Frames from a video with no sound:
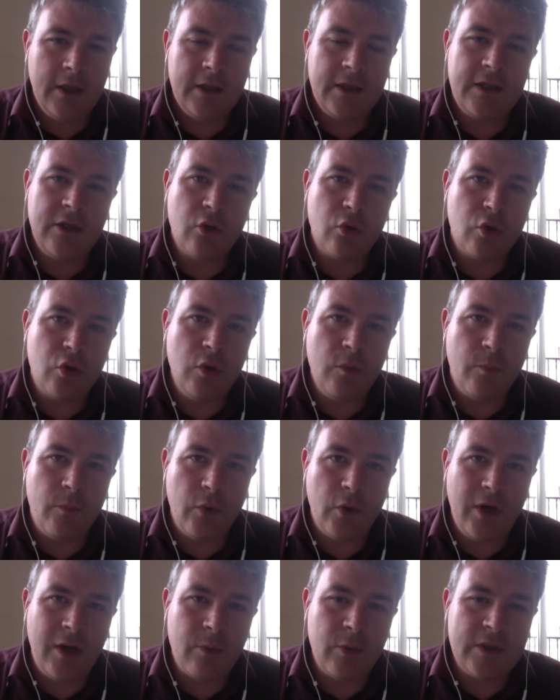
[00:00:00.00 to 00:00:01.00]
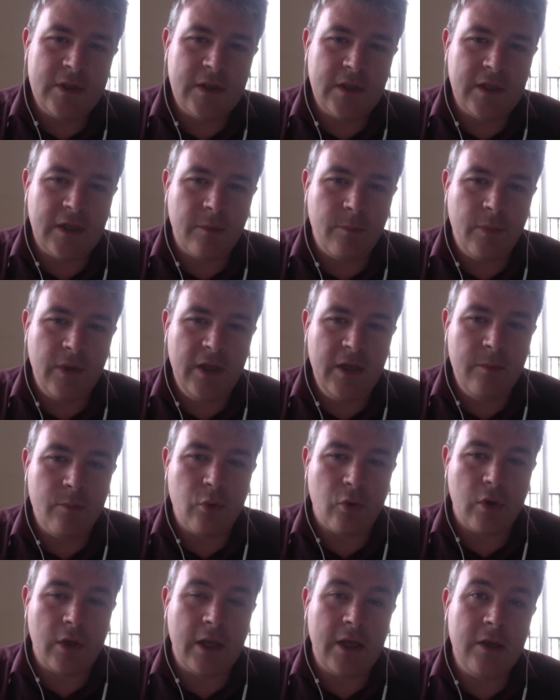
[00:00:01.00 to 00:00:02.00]
qui occupent la moitié d'un pays
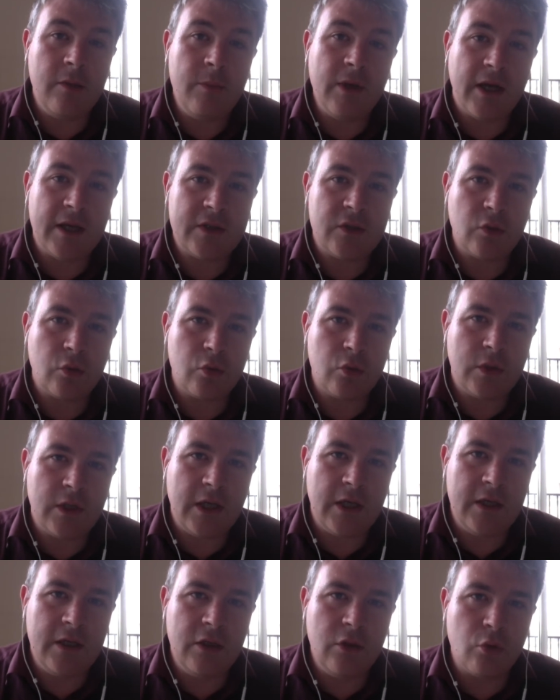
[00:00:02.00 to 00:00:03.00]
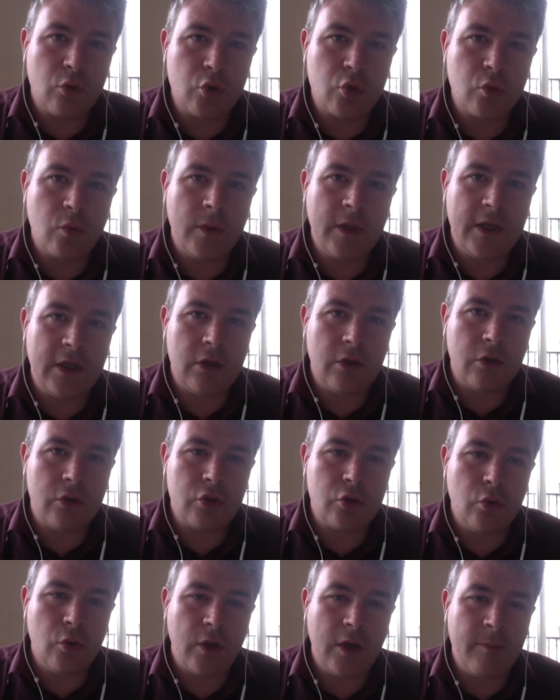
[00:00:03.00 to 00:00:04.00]
pour la libération duquel ils n'ont joué, euh,
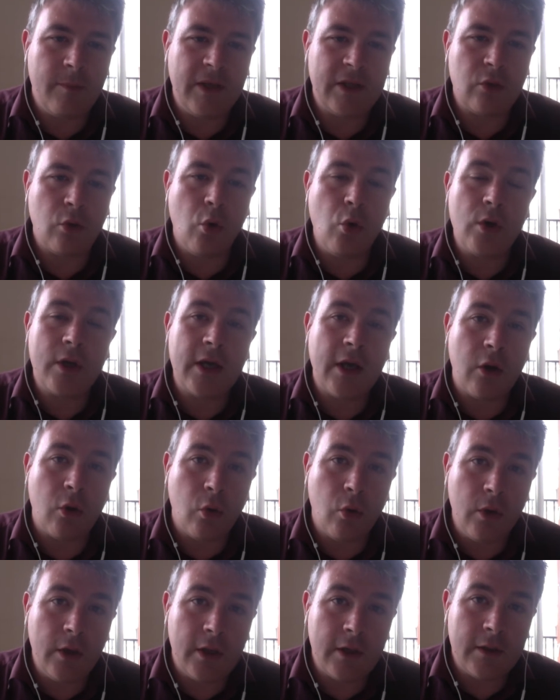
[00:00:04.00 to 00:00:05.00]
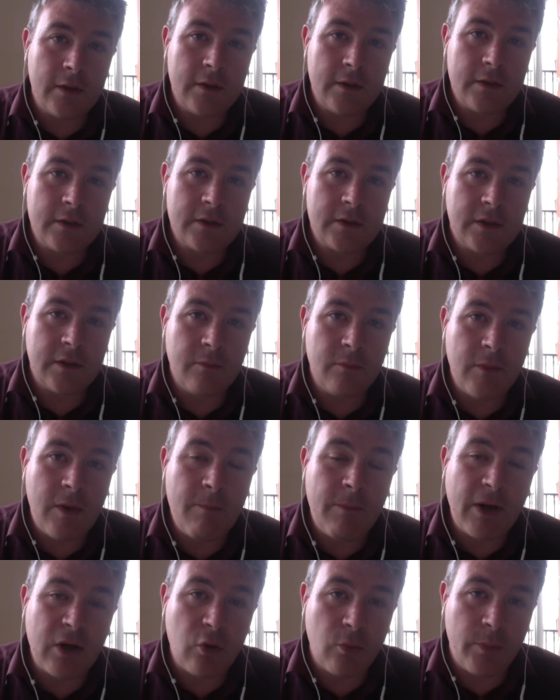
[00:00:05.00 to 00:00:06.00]
je le répète, aucun rôle. Hein. C'est
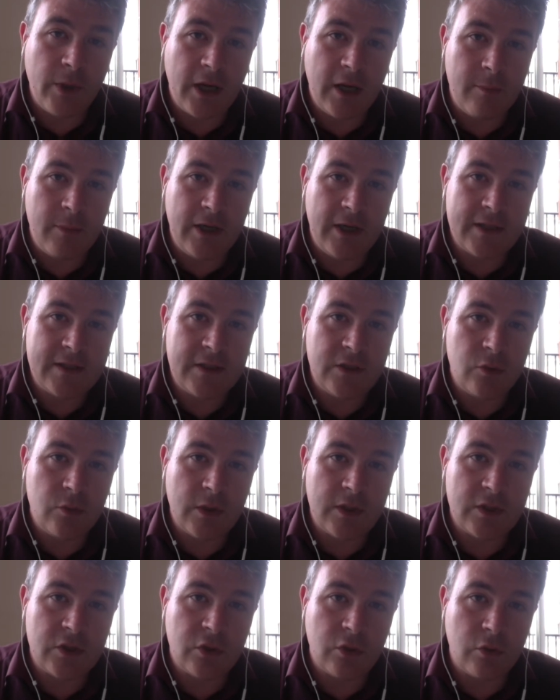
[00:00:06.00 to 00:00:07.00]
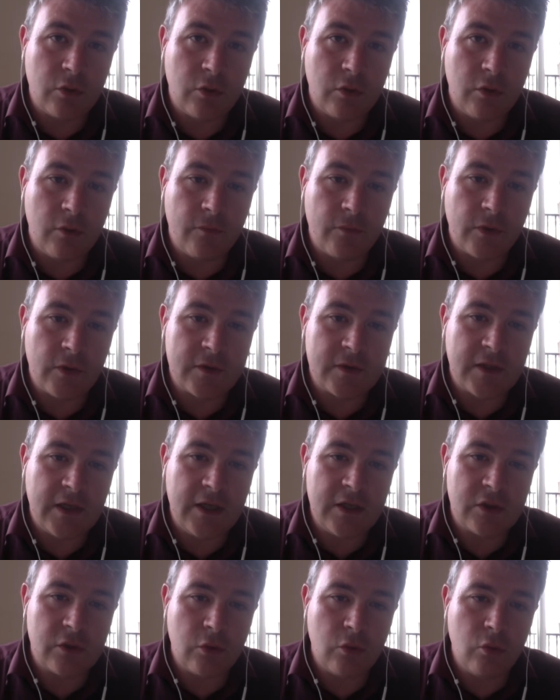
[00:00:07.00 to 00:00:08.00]
même pas comparable à la situation euh,
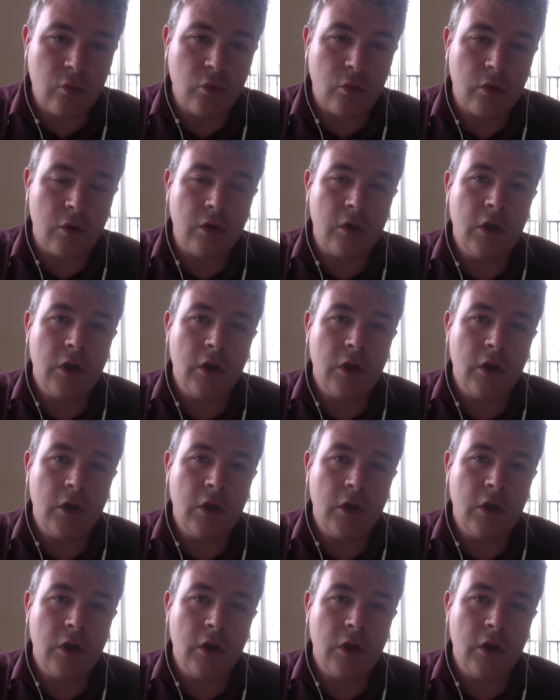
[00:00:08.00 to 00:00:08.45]
française où